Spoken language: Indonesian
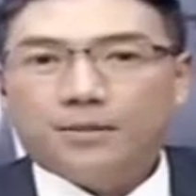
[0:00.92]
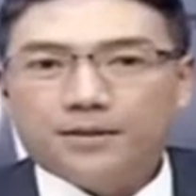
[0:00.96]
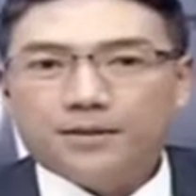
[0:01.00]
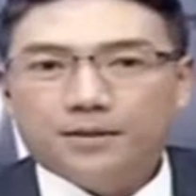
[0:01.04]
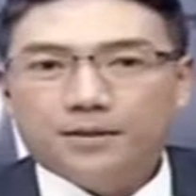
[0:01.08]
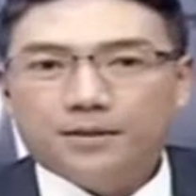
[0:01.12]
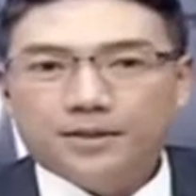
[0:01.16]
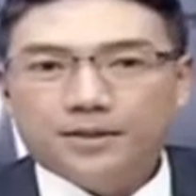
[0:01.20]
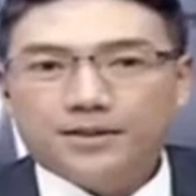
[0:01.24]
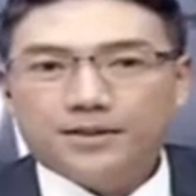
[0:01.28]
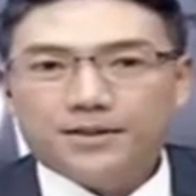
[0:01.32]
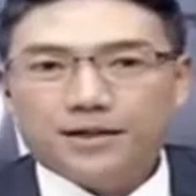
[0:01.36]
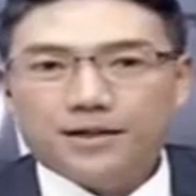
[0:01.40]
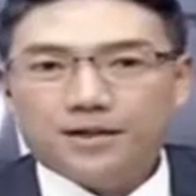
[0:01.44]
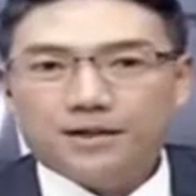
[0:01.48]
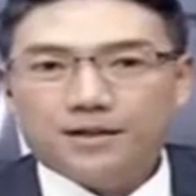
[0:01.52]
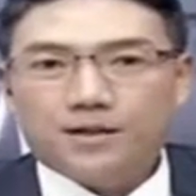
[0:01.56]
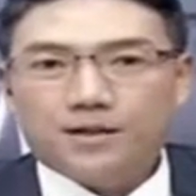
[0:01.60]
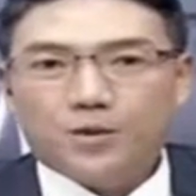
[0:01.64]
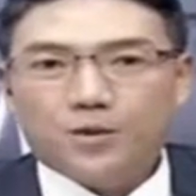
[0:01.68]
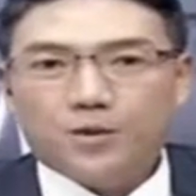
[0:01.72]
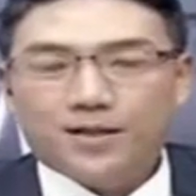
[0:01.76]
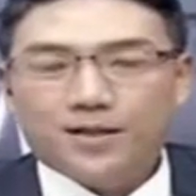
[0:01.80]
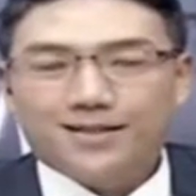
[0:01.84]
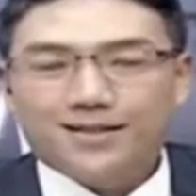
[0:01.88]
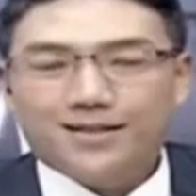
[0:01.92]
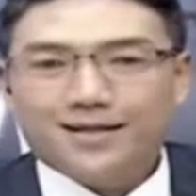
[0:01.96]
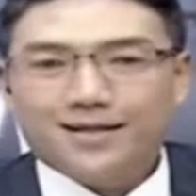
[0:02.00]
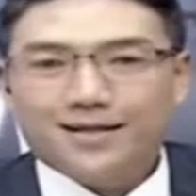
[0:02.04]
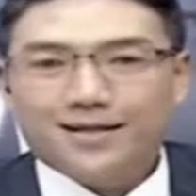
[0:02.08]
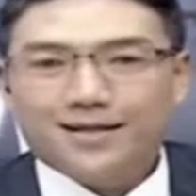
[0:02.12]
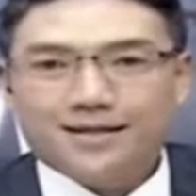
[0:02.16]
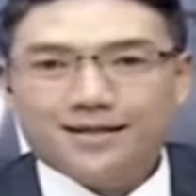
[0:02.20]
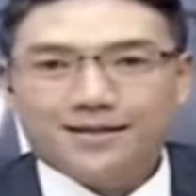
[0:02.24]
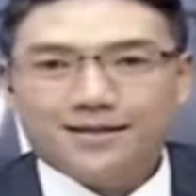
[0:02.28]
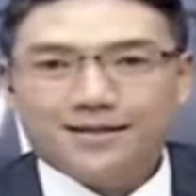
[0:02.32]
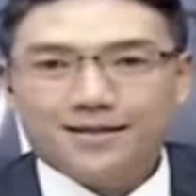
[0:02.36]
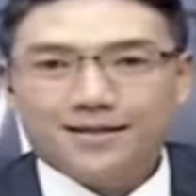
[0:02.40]
PT Mitra Keluarga
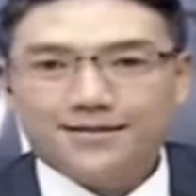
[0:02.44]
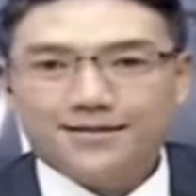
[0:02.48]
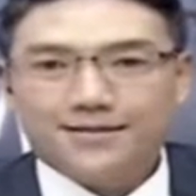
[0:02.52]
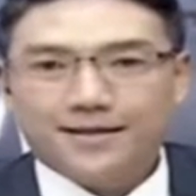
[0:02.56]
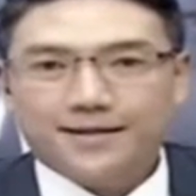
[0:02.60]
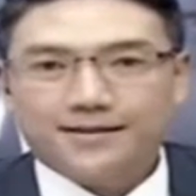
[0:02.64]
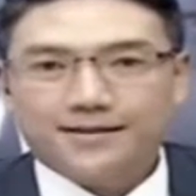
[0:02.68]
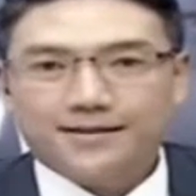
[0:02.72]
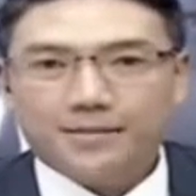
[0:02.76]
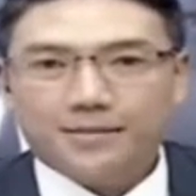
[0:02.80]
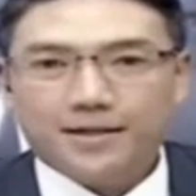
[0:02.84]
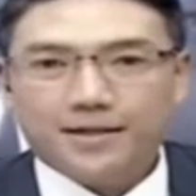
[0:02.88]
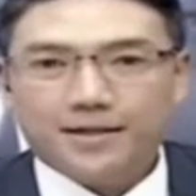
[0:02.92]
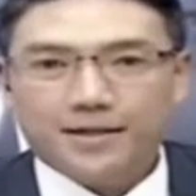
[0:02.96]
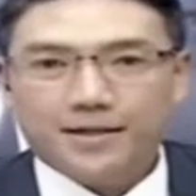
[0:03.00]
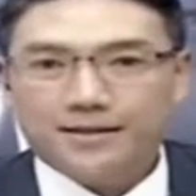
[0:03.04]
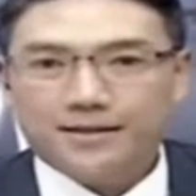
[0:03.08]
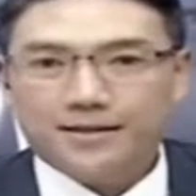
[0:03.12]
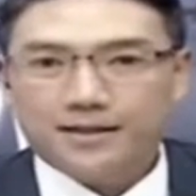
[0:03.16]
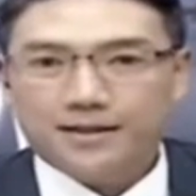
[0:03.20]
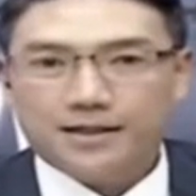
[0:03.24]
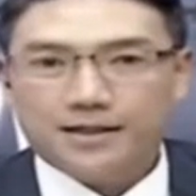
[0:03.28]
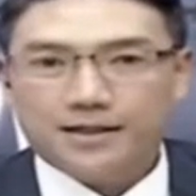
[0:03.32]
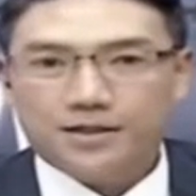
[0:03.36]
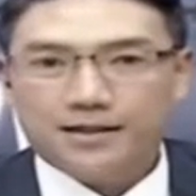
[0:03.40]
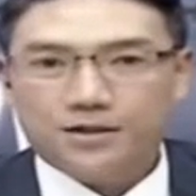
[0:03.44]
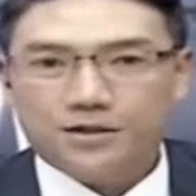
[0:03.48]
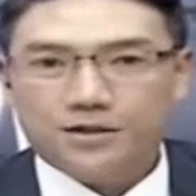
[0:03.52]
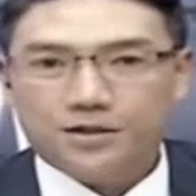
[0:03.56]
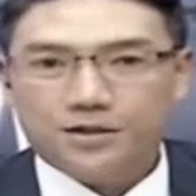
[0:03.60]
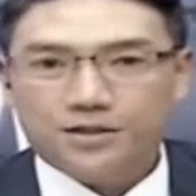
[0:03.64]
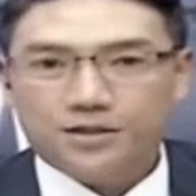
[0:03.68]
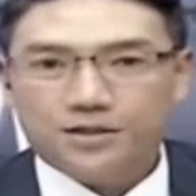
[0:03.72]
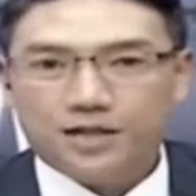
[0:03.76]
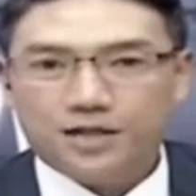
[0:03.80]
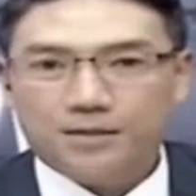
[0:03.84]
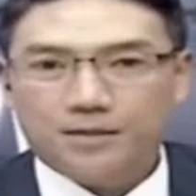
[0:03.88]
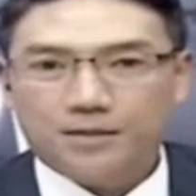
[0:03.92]
Karya Sehat TBK dengan
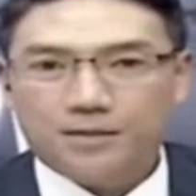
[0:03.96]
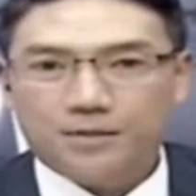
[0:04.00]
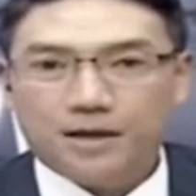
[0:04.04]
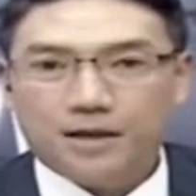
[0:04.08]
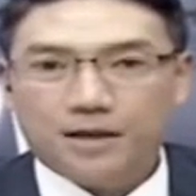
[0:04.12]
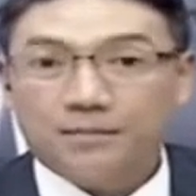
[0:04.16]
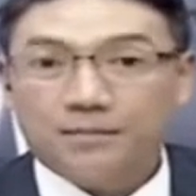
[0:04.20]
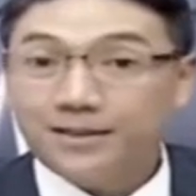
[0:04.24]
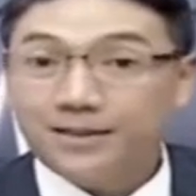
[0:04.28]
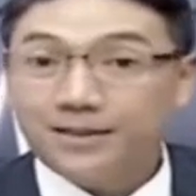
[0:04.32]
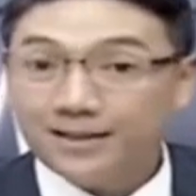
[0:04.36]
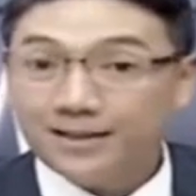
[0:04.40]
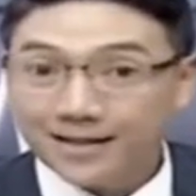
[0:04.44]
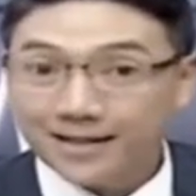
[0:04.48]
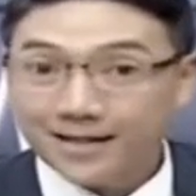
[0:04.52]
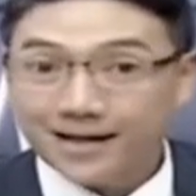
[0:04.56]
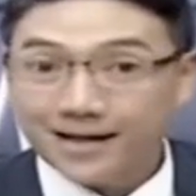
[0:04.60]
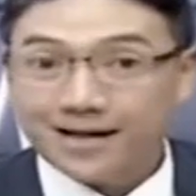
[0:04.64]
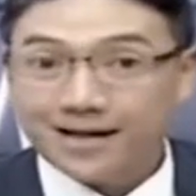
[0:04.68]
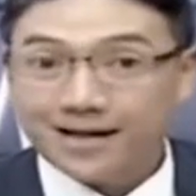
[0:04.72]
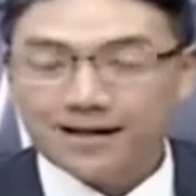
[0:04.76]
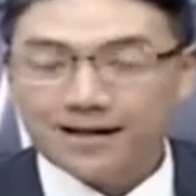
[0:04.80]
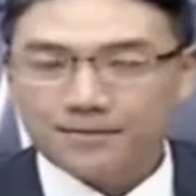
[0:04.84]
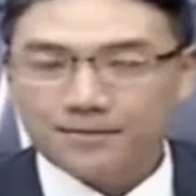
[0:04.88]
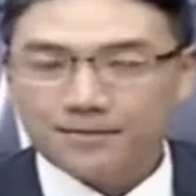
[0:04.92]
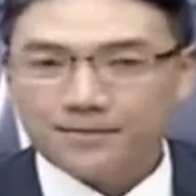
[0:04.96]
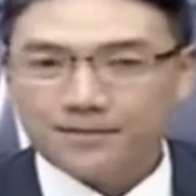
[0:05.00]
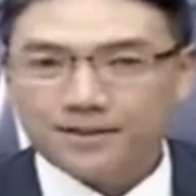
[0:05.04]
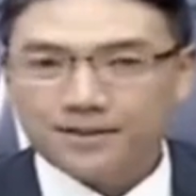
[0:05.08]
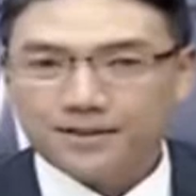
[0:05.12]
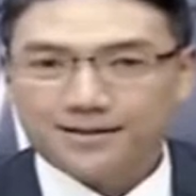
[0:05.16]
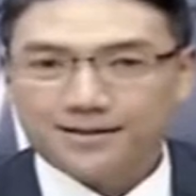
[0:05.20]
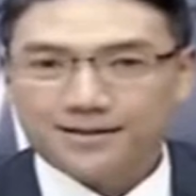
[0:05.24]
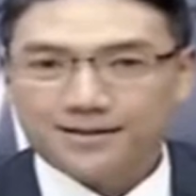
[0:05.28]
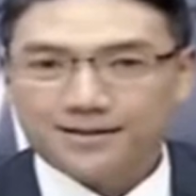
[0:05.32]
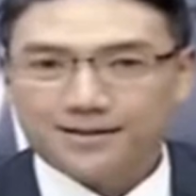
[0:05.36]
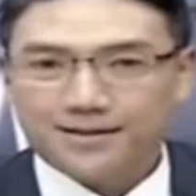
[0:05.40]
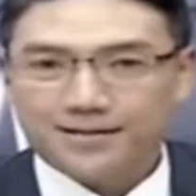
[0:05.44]
kode saham MIKA
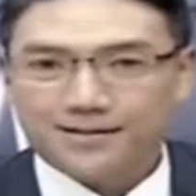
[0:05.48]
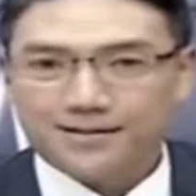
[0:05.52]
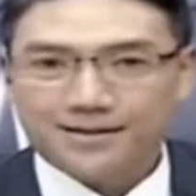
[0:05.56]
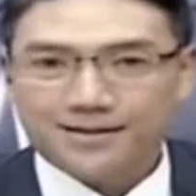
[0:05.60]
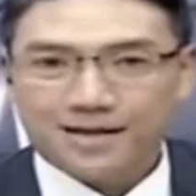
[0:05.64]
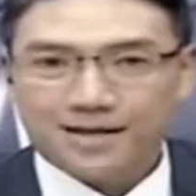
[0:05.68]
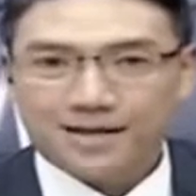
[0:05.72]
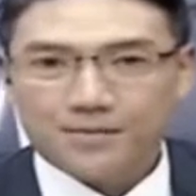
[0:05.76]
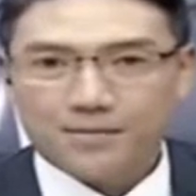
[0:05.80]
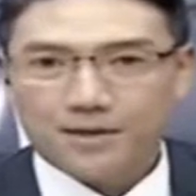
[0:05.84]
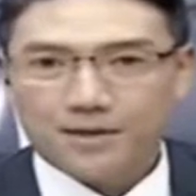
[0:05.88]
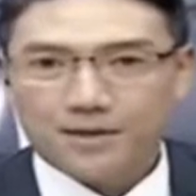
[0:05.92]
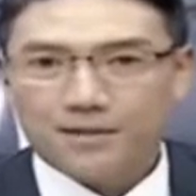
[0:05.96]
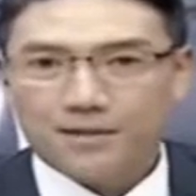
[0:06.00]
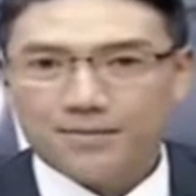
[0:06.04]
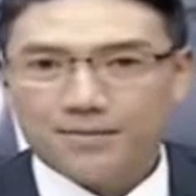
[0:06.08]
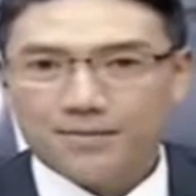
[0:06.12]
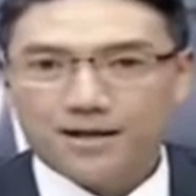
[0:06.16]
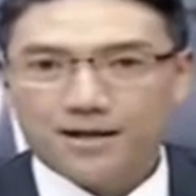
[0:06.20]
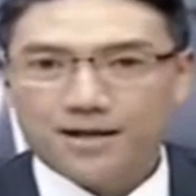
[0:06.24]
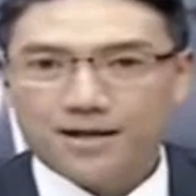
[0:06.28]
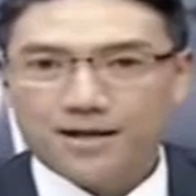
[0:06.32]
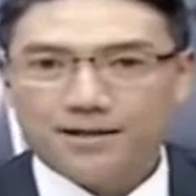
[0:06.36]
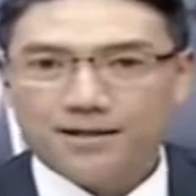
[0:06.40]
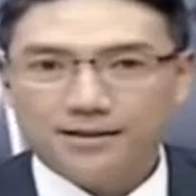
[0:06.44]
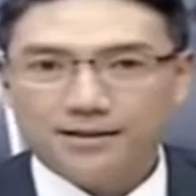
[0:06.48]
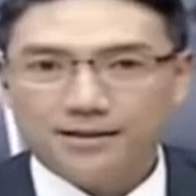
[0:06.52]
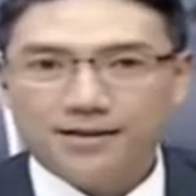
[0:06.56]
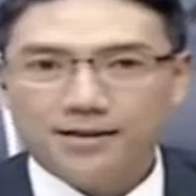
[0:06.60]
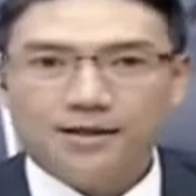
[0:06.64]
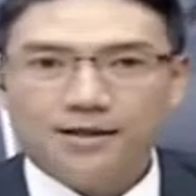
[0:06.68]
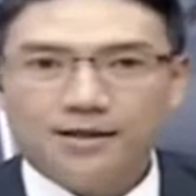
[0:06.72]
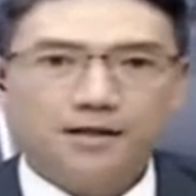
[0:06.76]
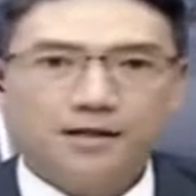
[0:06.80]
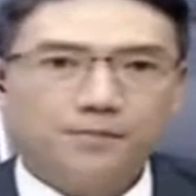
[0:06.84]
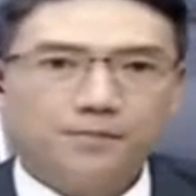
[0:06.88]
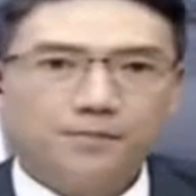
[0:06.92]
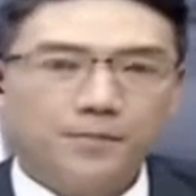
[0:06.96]
menyatakan telah mengambil alih
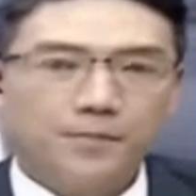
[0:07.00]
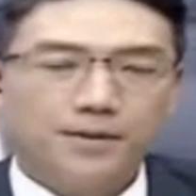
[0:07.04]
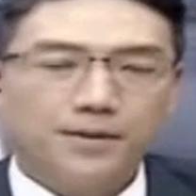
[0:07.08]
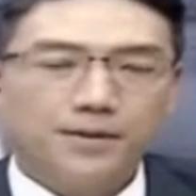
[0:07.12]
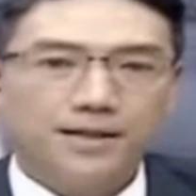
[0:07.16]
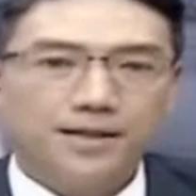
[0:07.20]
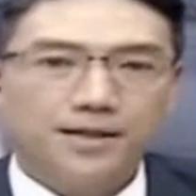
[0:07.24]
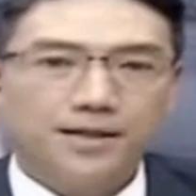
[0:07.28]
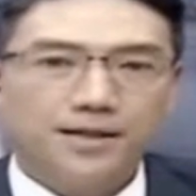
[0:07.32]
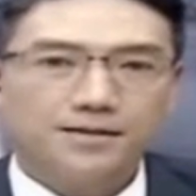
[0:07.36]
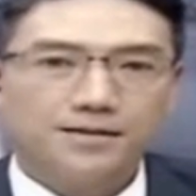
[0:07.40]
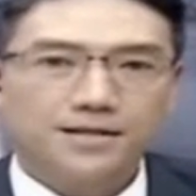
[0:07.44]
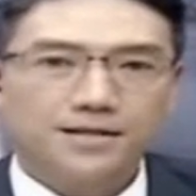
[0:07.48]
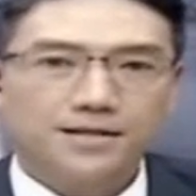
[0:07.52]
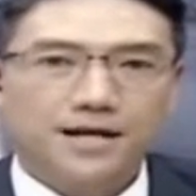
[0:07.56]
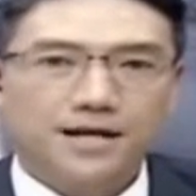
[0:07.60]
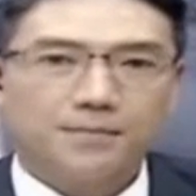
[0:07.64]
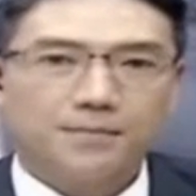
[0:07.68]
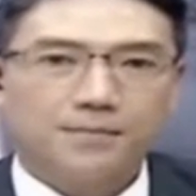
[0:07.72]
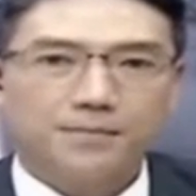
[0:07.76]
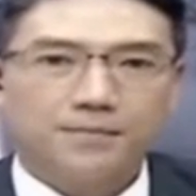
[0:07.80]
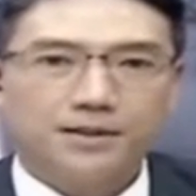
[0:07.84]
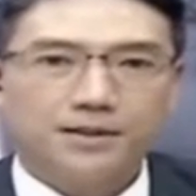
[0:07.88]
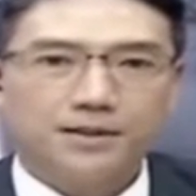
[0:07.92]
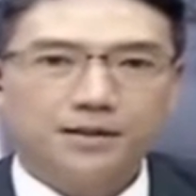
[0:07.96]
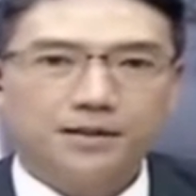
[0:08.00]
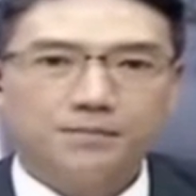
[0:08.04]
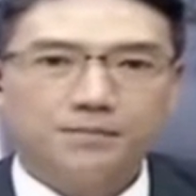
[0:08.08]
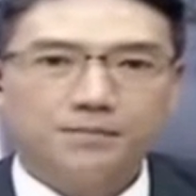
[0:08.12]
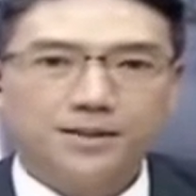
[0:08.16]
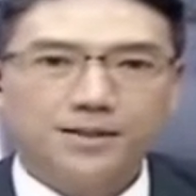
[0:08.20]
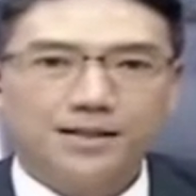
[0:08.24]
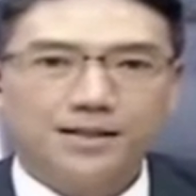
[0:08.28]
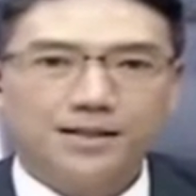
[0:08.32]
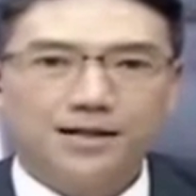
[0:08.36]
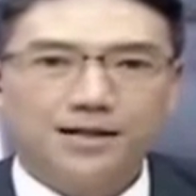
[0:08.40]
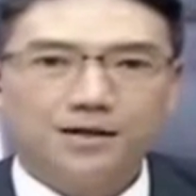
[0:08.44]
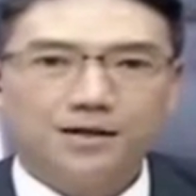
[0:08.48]
kepemilikan saham PT
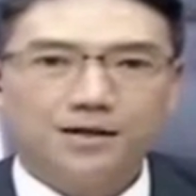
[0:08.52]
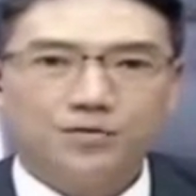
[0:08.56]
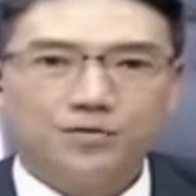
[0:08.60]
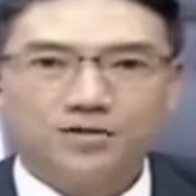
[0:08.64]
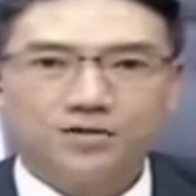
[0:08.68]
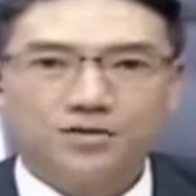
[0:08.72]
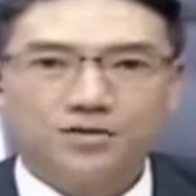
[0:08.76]
Bina